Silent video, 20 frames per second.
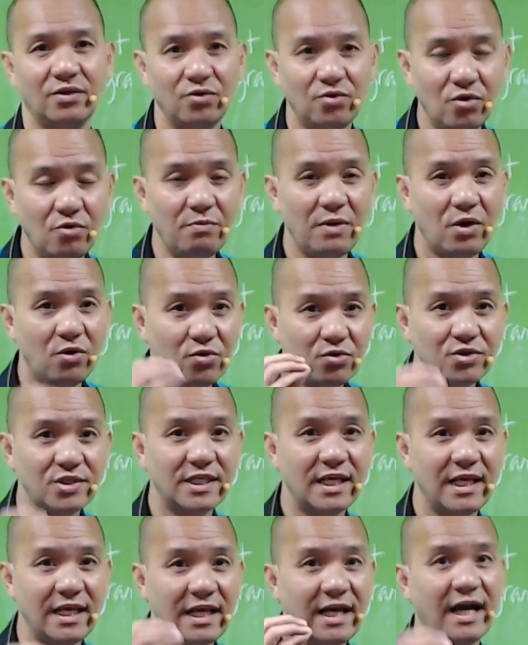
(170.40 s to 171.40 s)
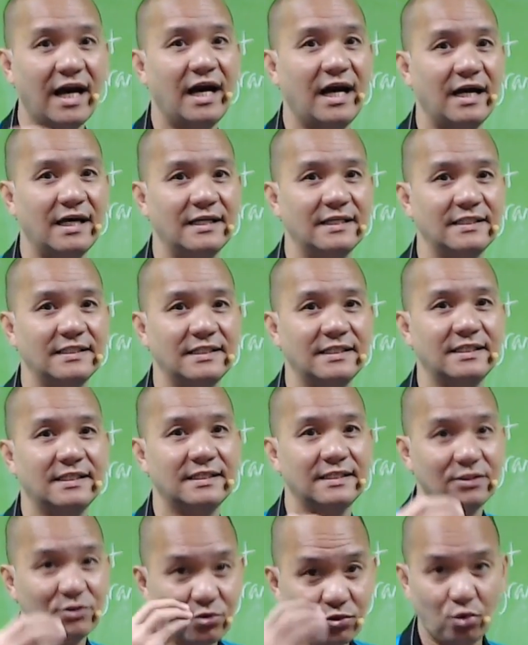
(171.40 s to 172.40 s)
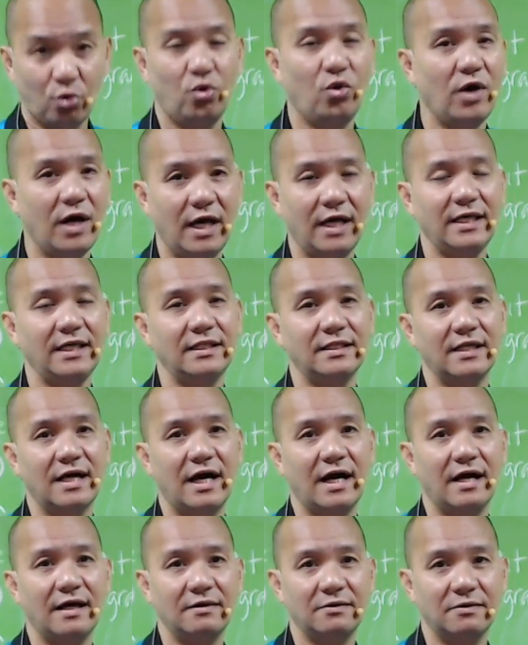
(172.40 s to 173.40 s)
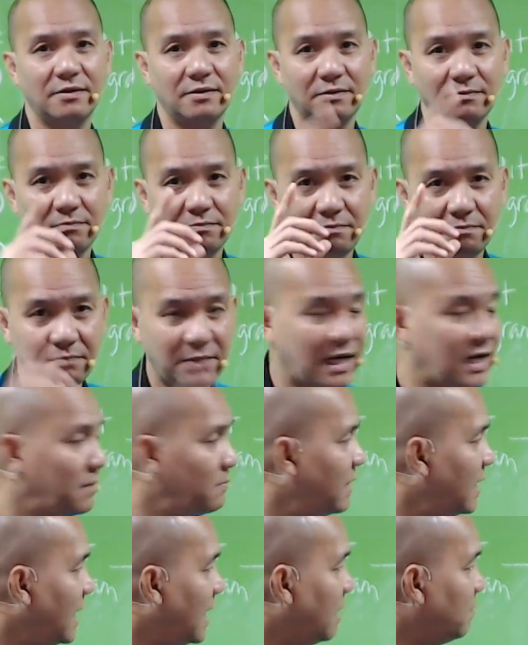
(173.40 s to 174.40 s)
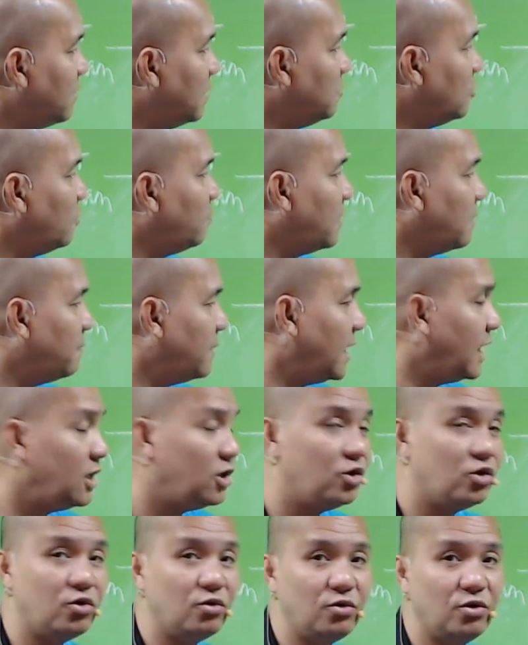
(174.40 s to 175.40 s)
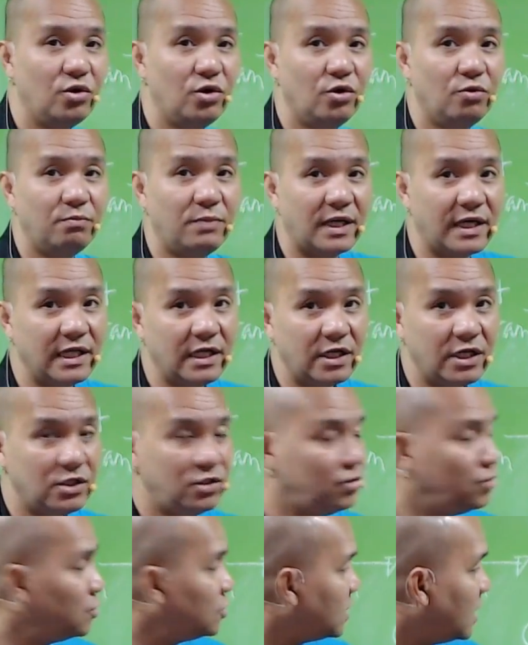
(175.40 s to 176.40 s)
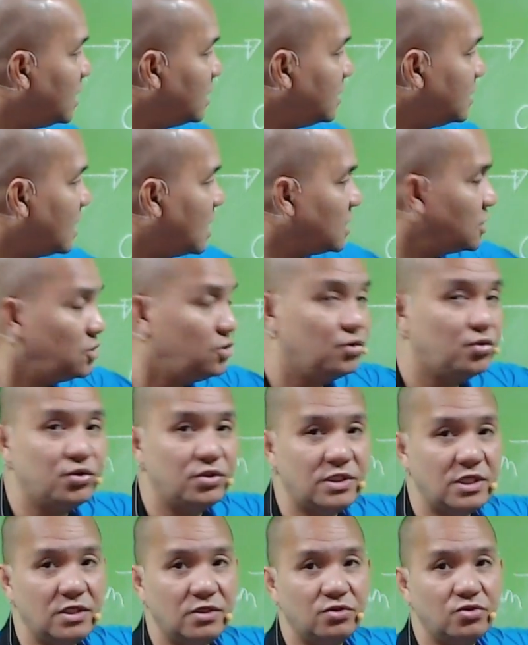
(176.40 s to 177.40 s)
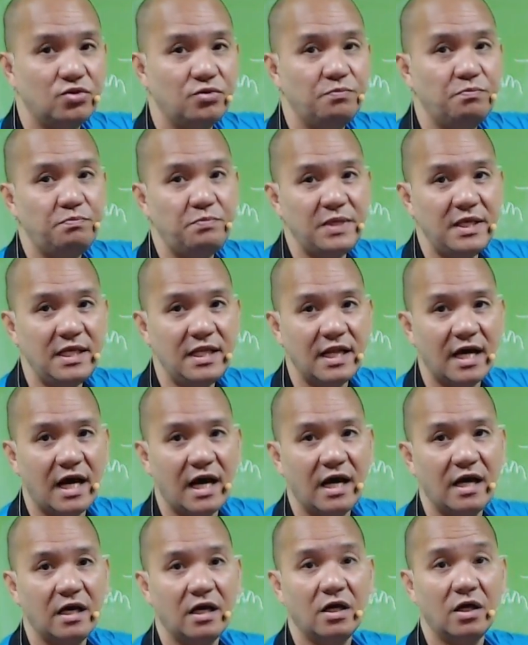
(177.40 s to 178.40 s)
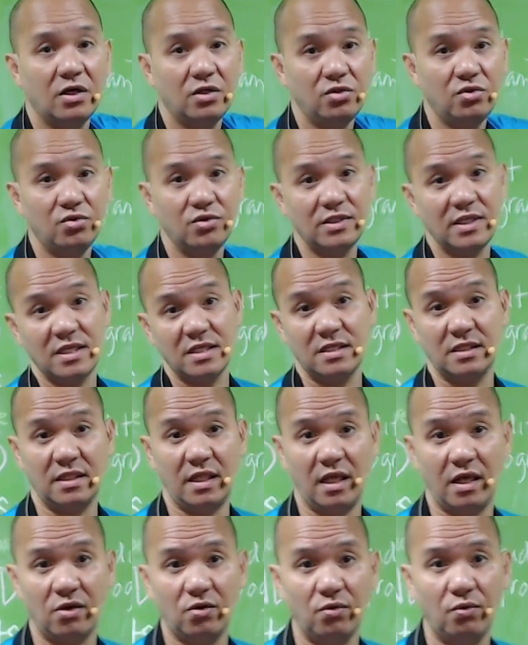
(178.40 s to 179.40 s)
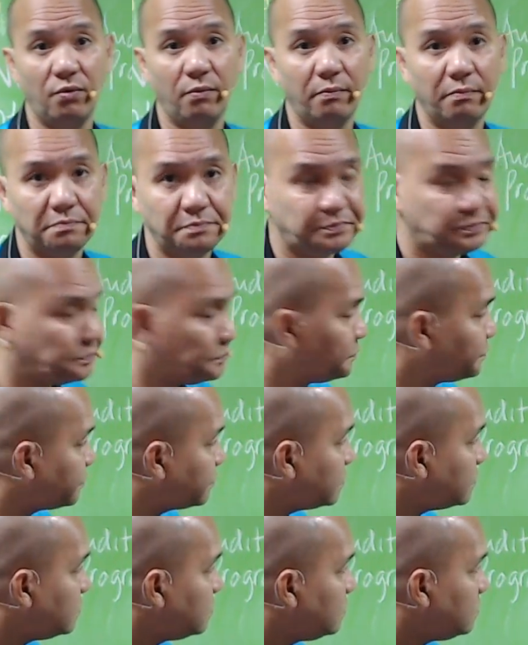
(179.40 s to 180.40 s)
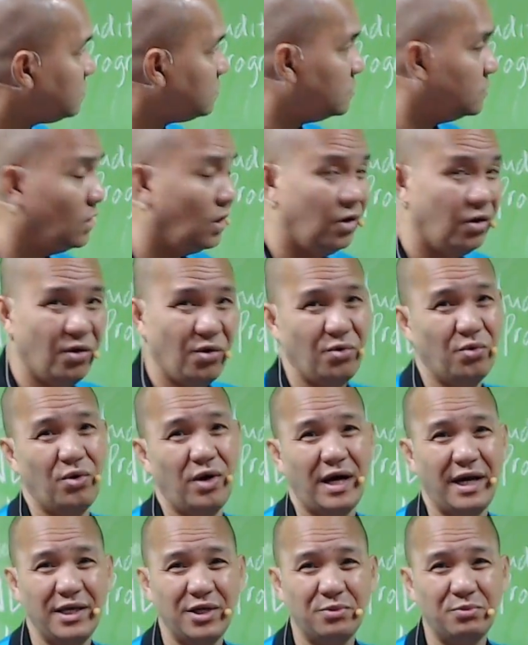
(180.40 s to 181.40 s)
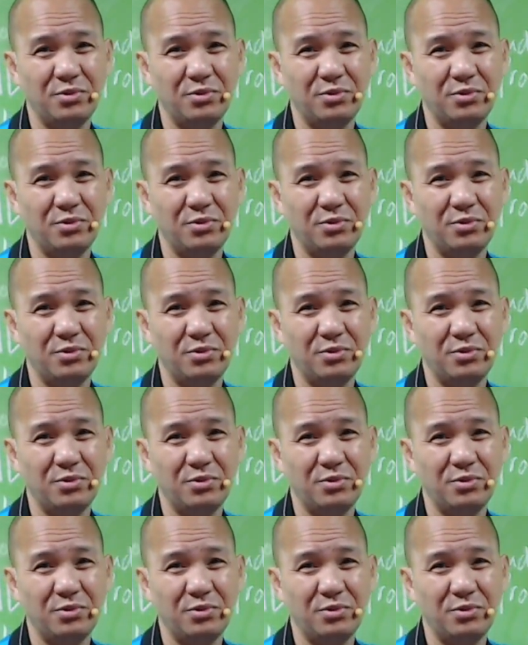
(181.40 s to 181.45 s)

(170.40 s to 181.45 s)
Kung mahusay ka, turuan kita para malaman mo paano marireduce ang tax using subpina duces tecum. Kung ayaw